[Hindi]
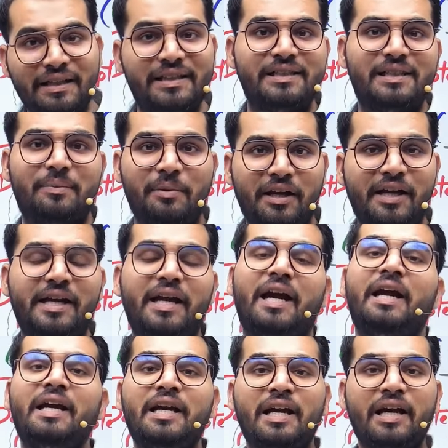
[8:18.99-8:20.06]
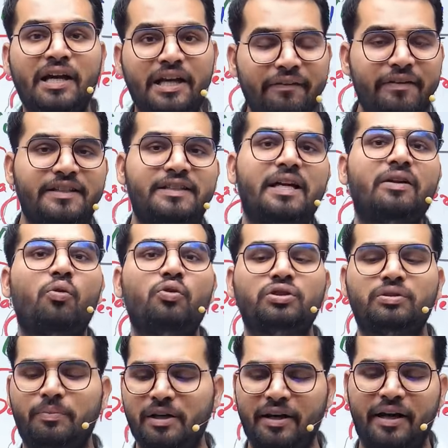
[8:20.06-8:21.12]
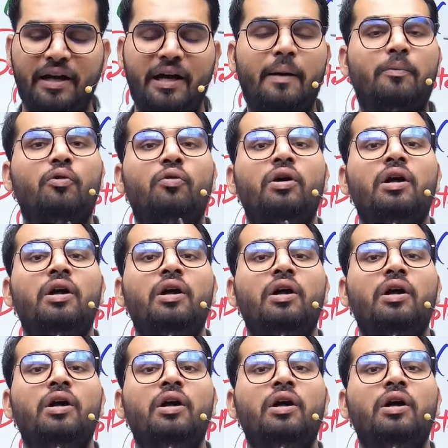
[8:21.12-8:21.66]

चीज़ें मिल रही है रिवीजन कोर्स मिल रहे हैं आपको